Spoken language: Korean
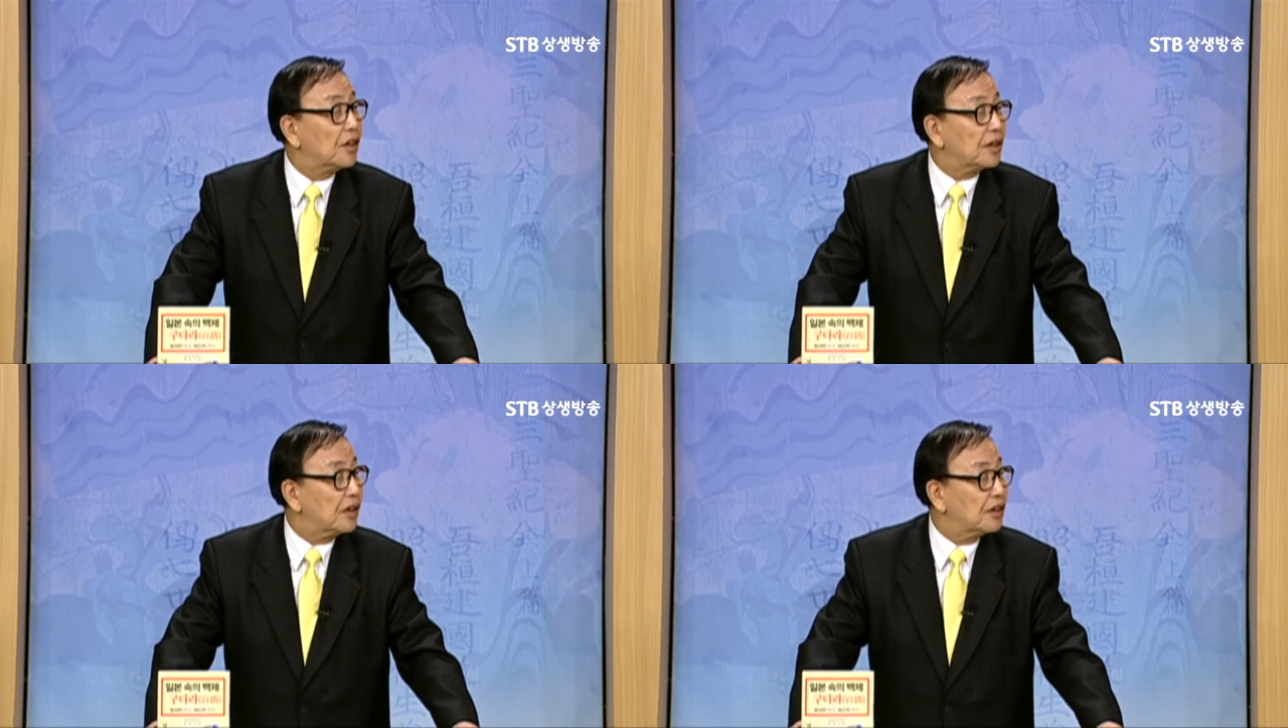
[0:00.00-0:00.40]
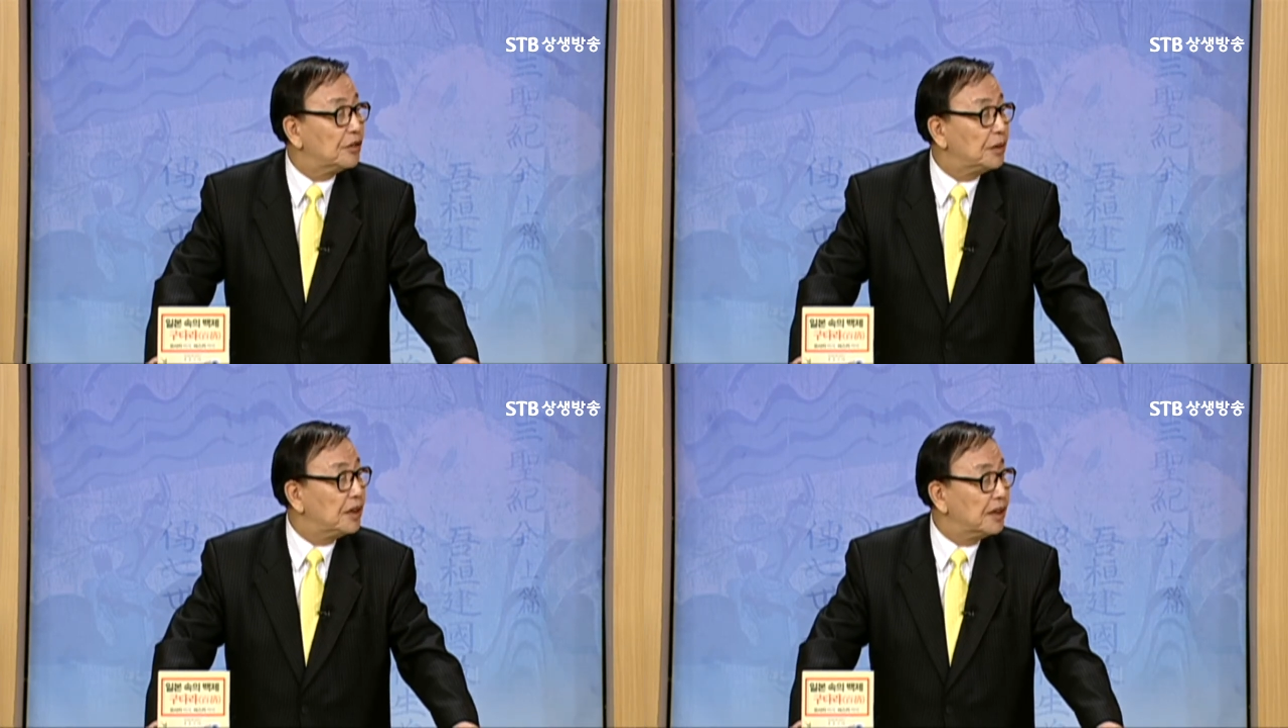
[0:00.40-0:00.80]
역사적
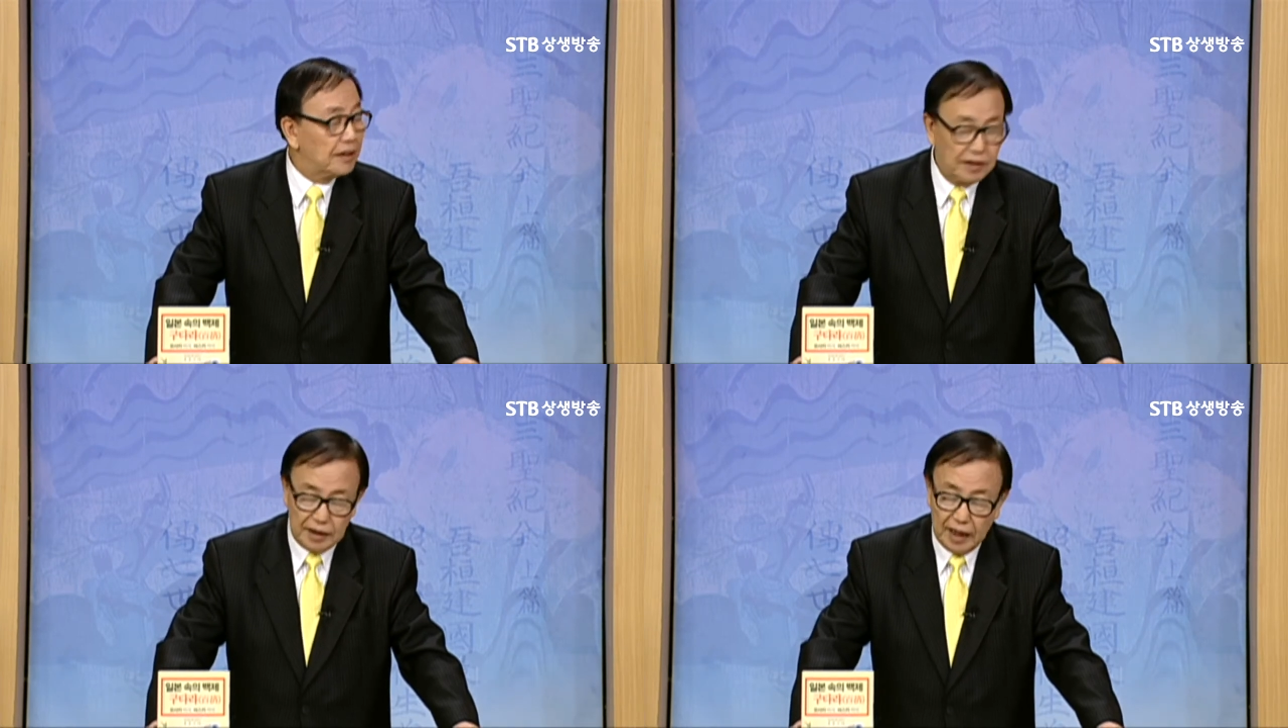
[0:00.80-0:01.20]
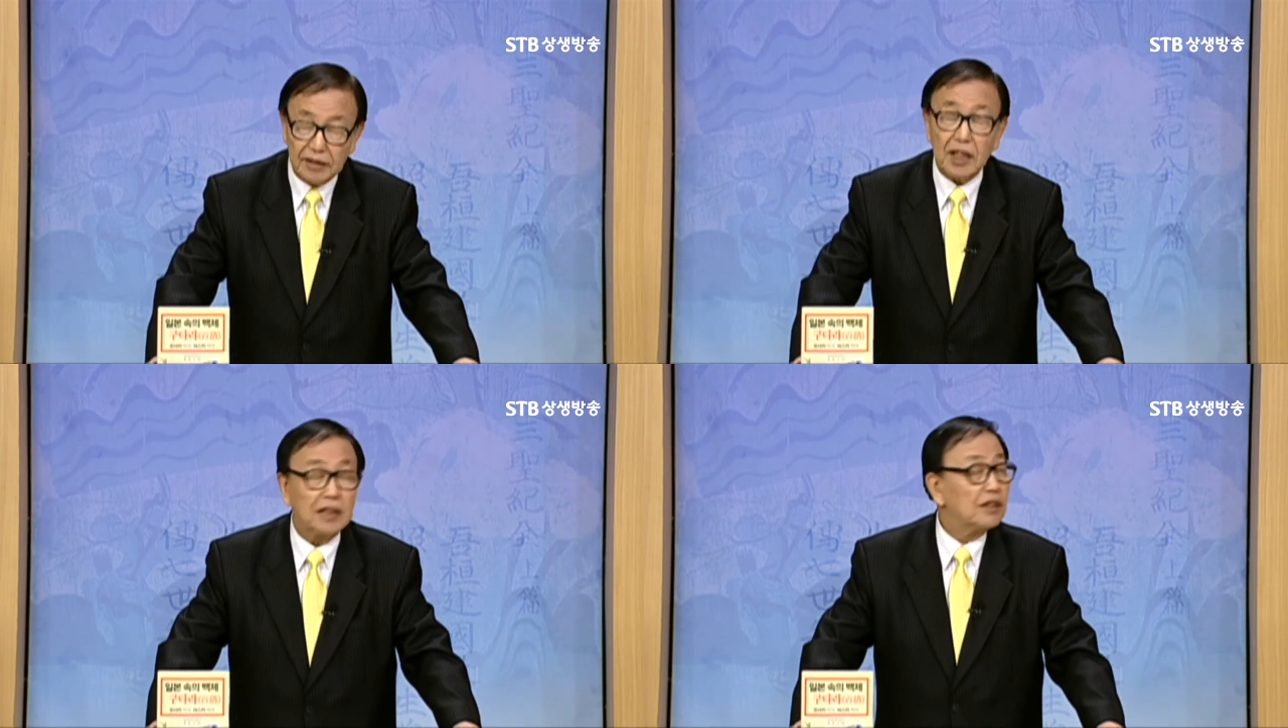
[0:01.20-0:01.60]
의미는
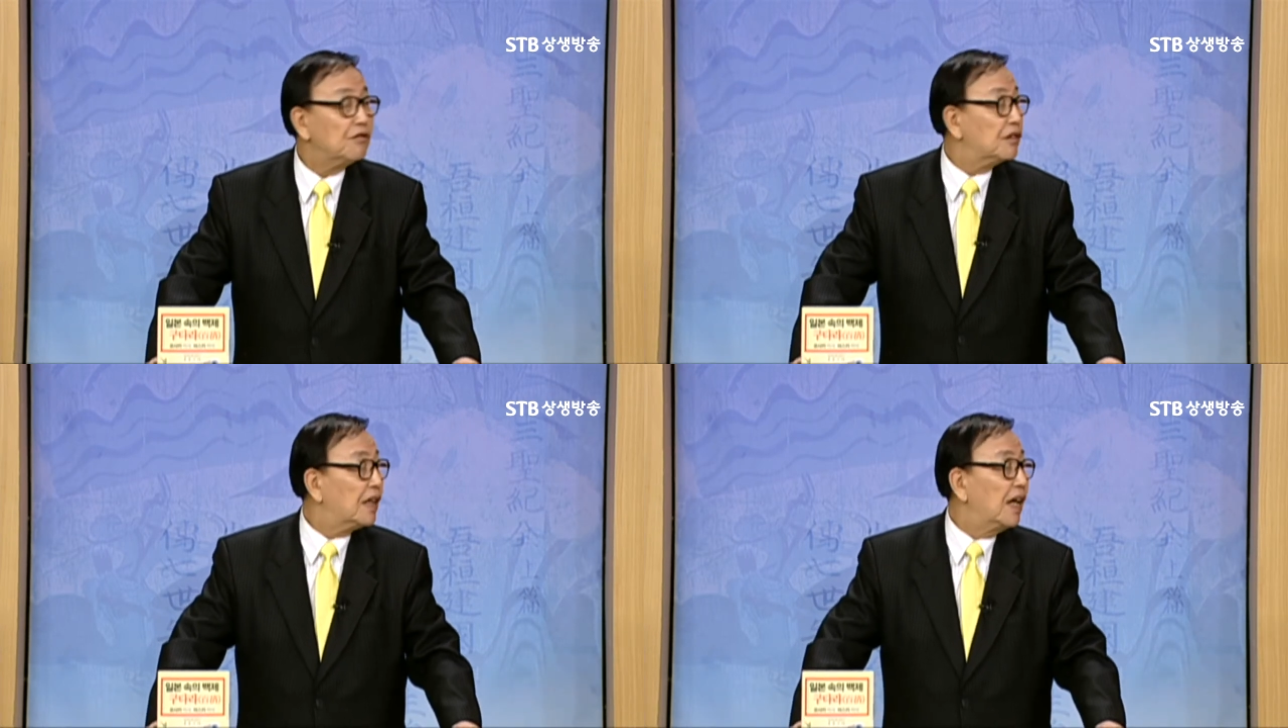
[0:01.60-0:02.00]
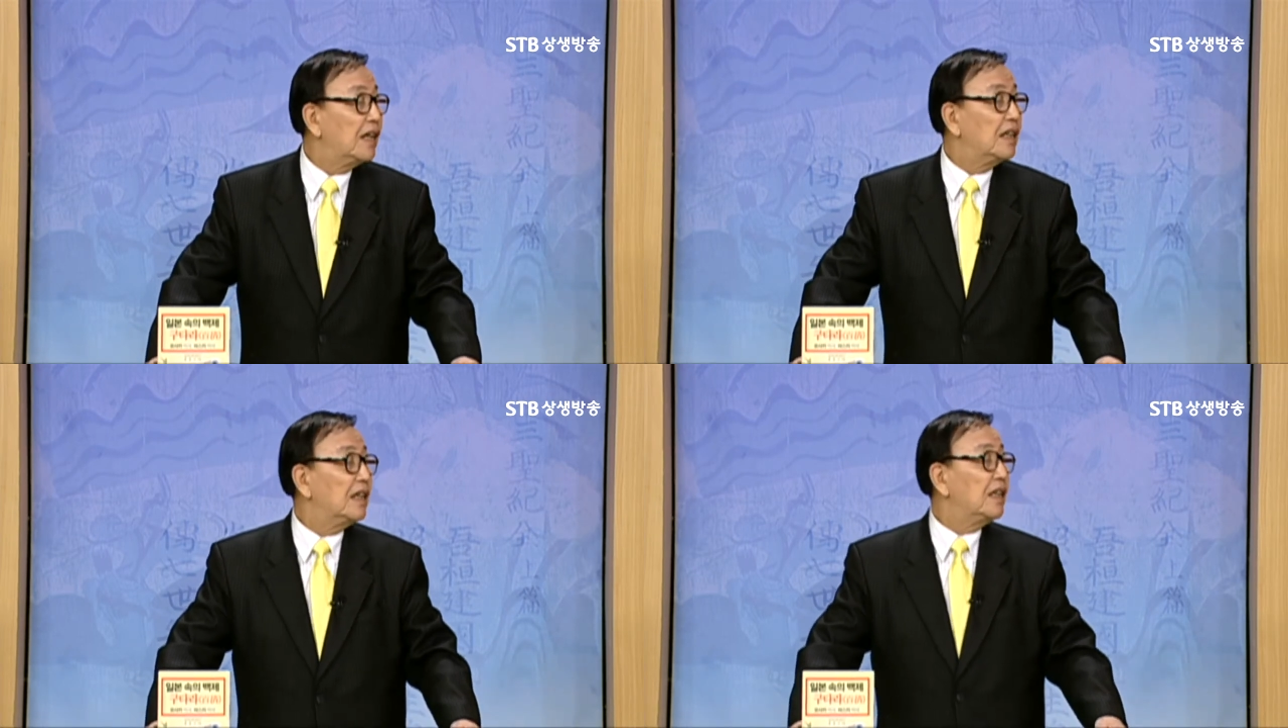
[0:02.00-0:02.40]
있으나 사실은 우리가